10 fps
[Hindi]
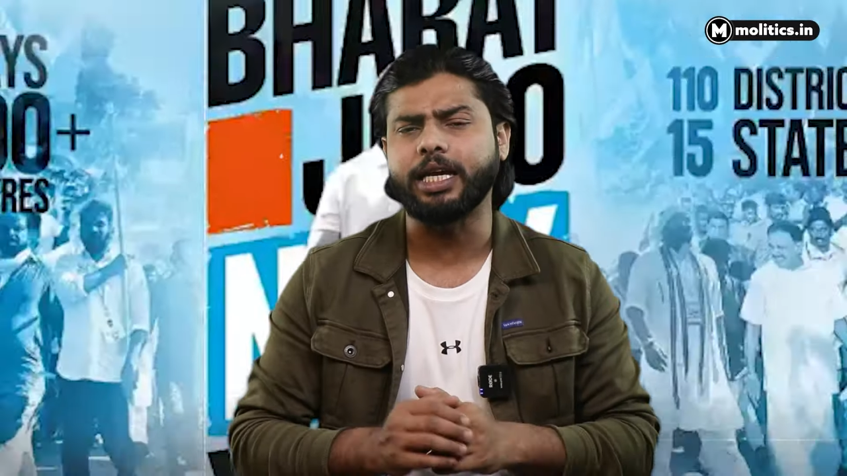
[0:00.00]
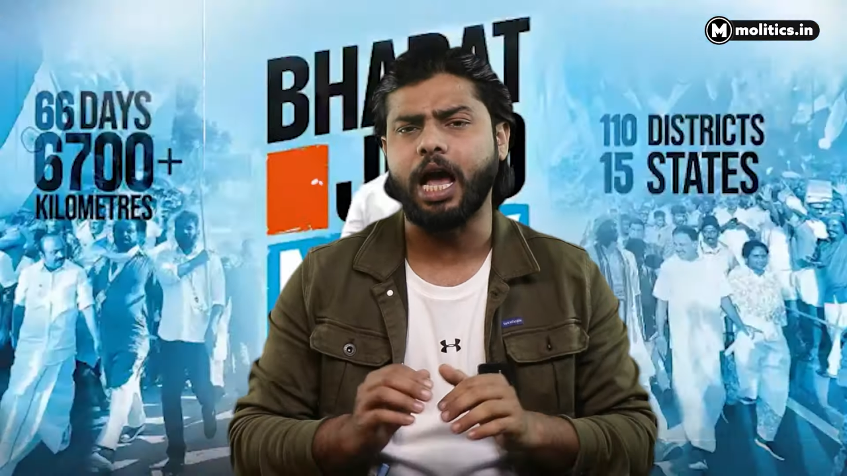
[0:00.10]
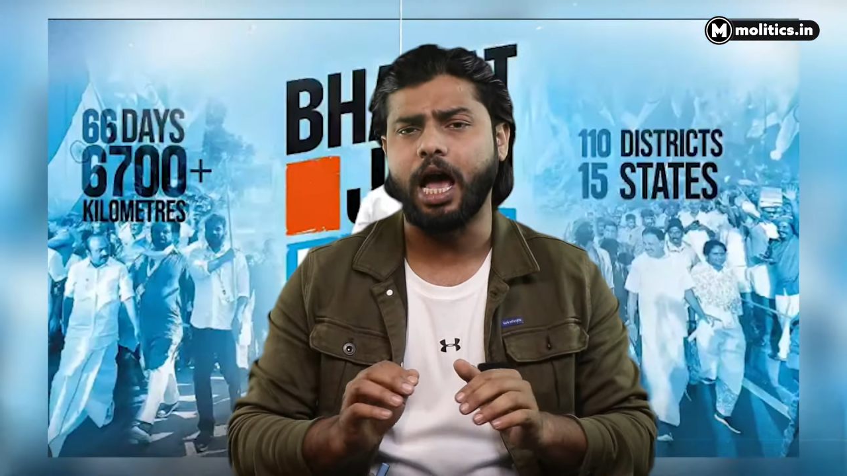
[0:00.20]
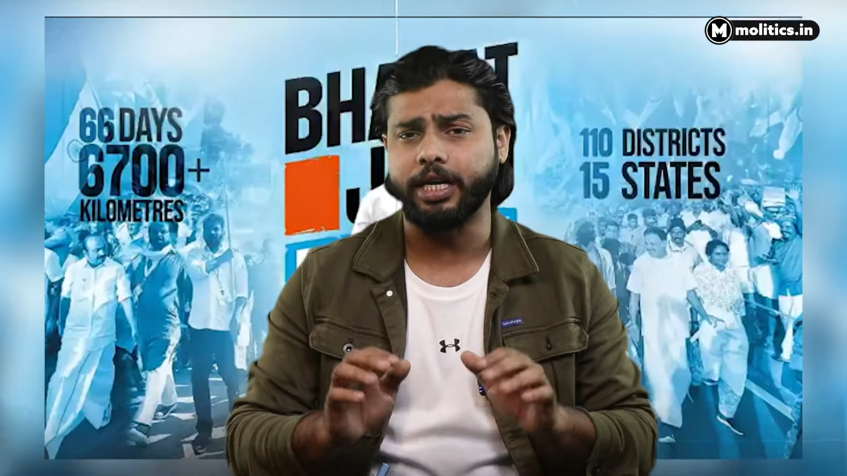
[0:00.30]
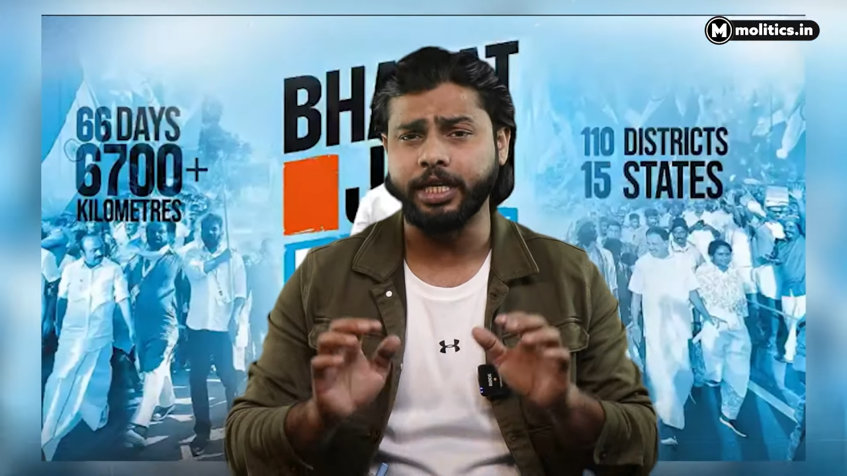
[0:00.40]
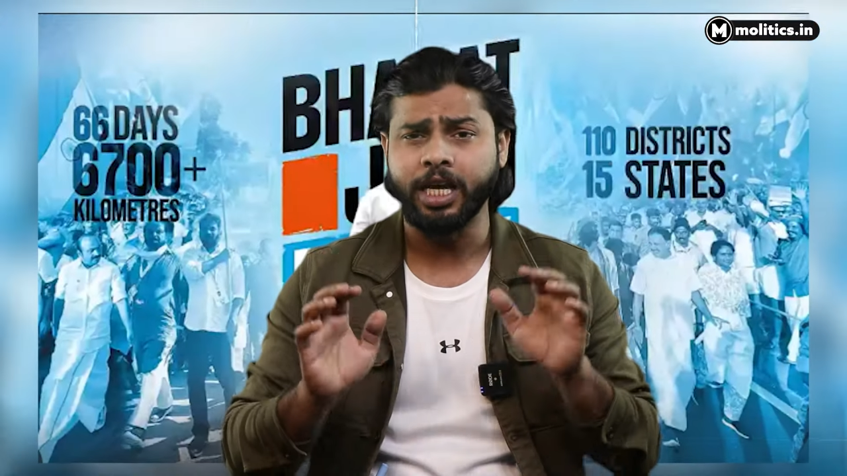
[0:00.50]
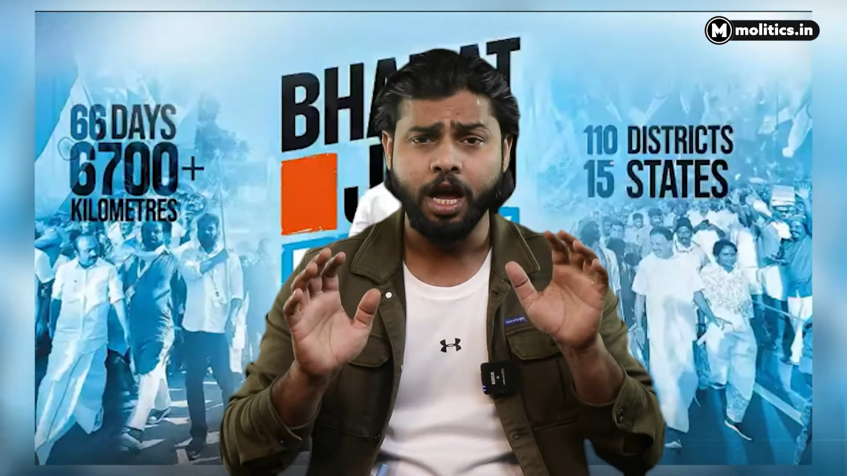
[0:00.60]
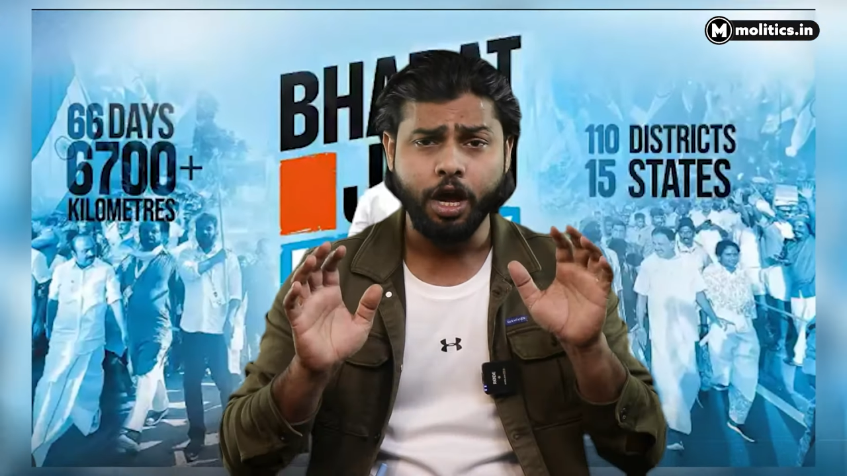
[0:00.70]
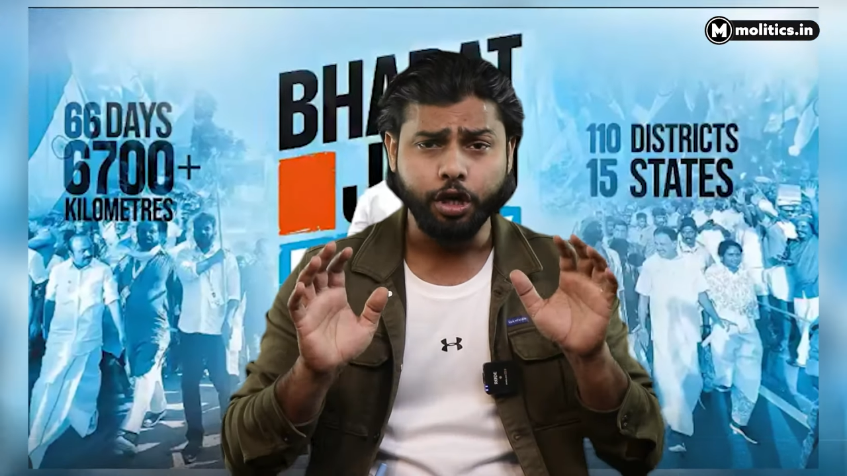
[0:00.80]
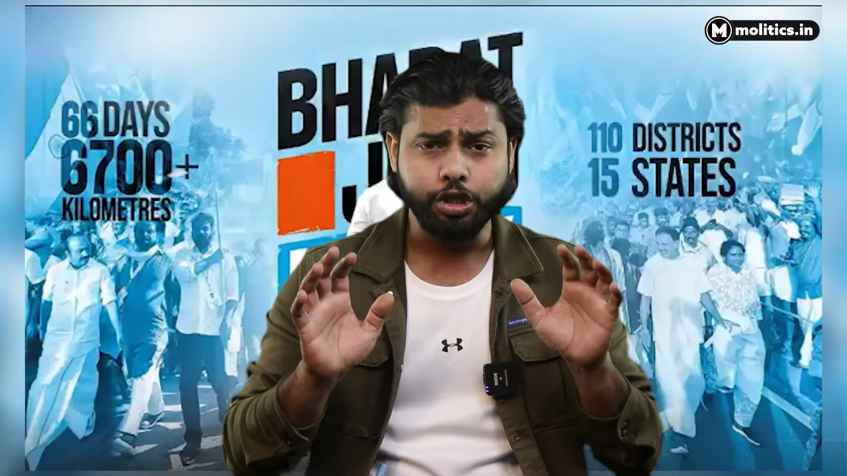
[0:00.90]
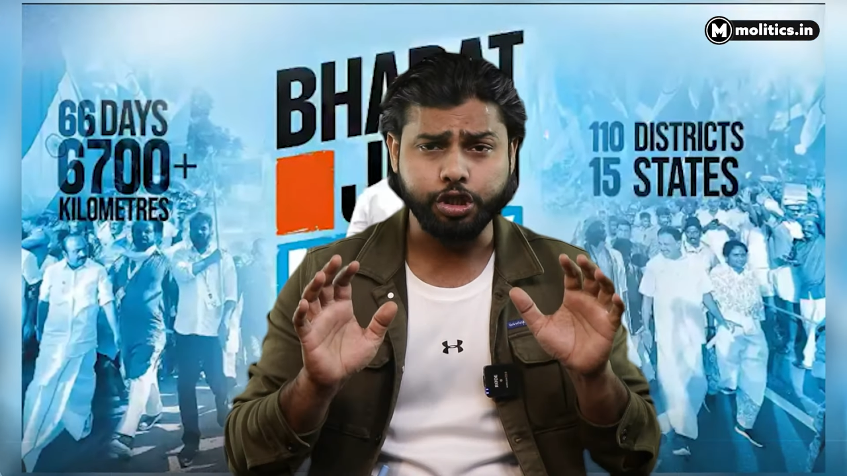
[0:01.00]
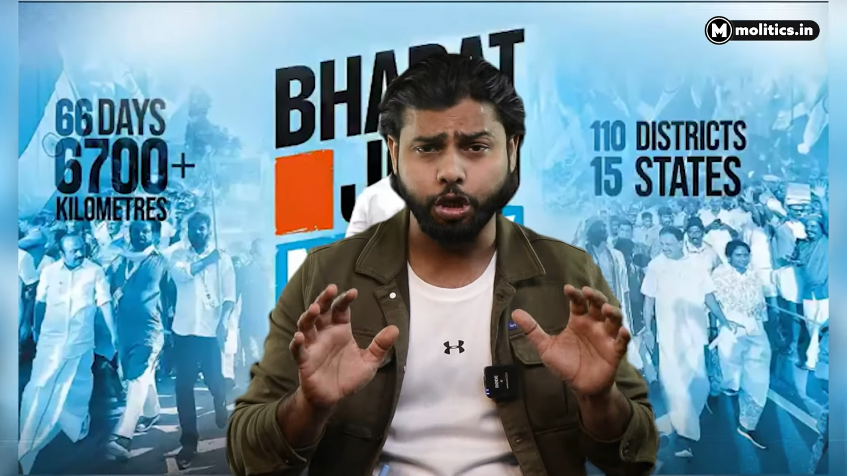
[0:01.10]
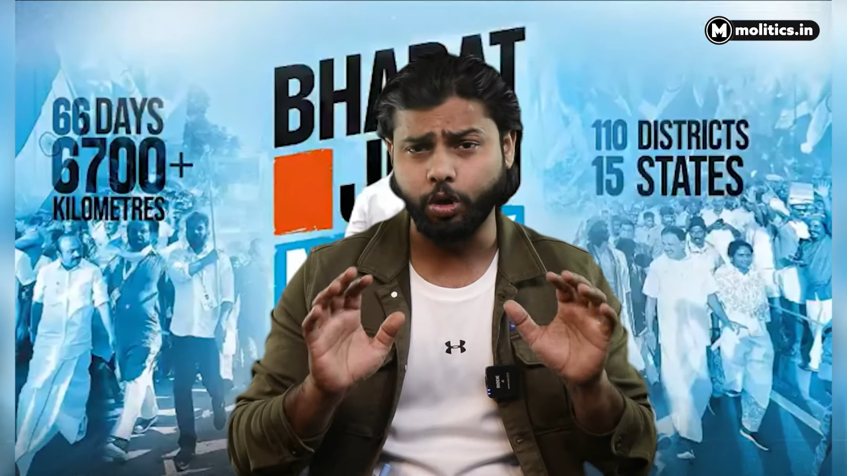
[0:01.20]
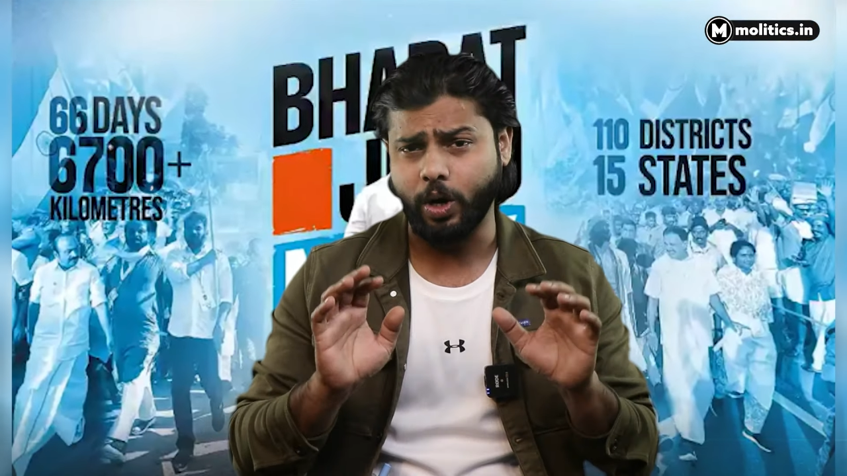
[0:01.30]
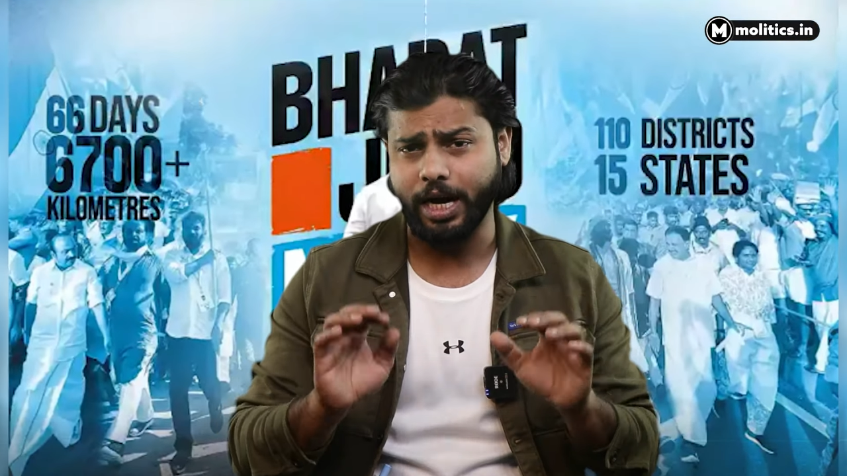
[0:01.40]
की कहानी
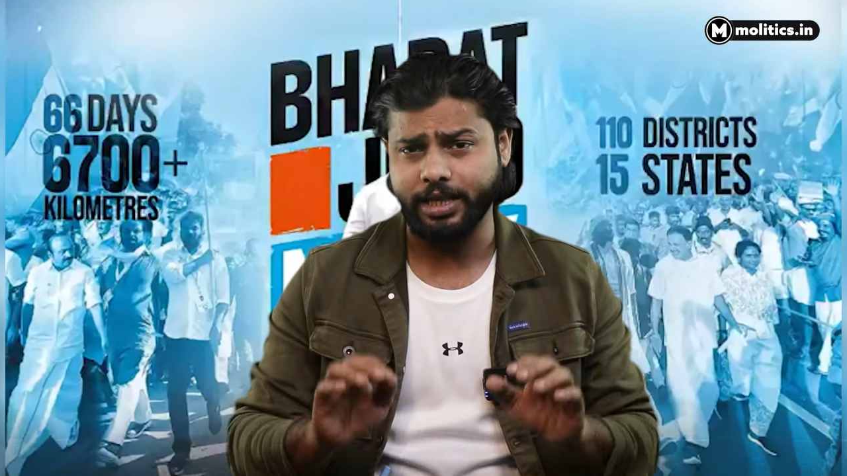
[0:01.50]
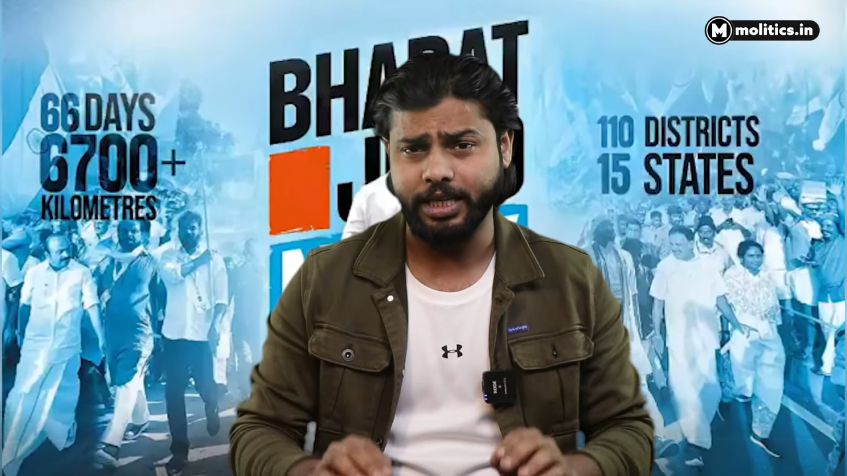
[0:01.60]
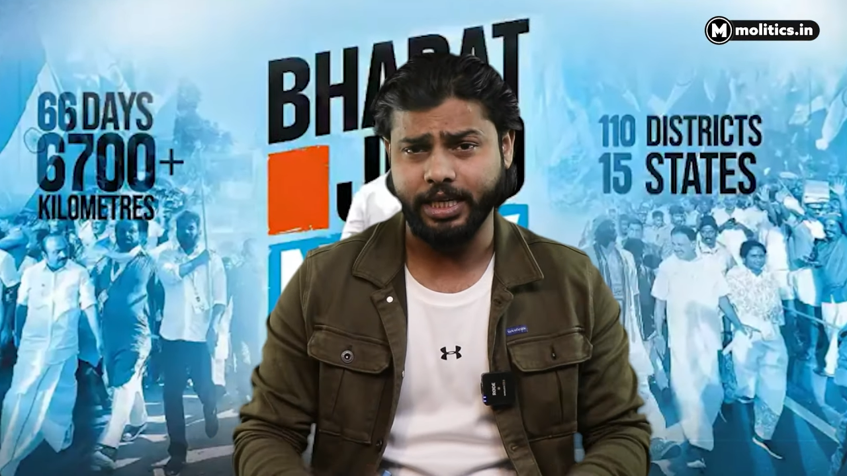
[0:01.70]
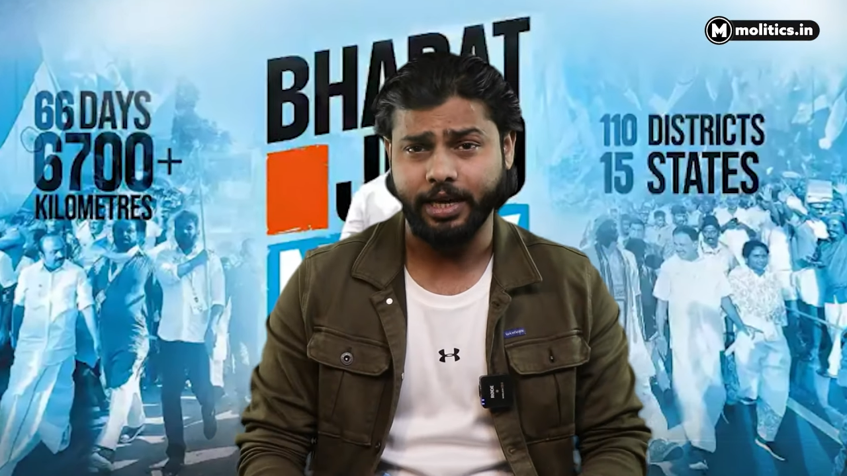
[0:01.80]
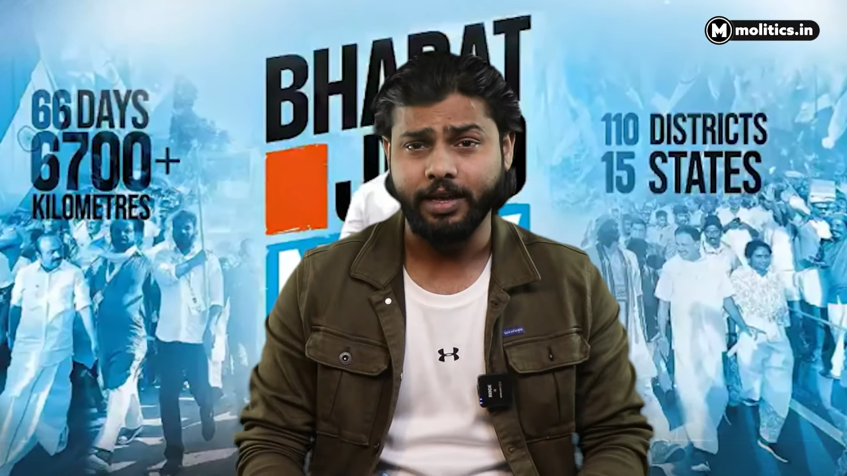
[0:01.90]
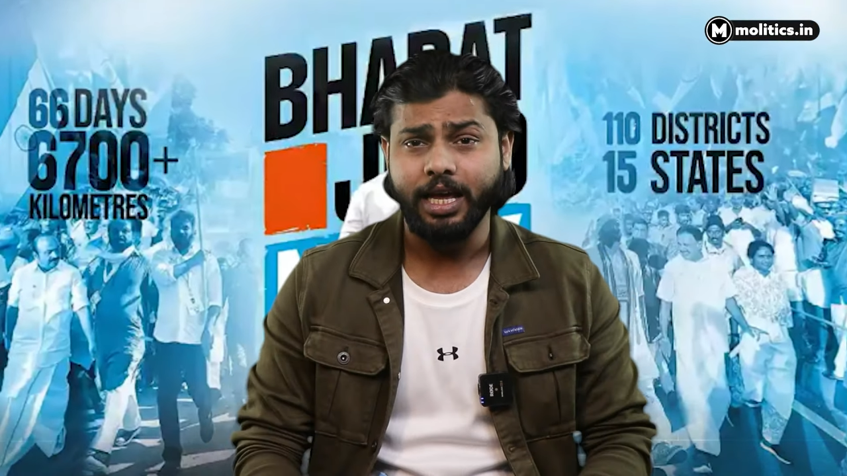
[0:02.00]
शुरू कर दी है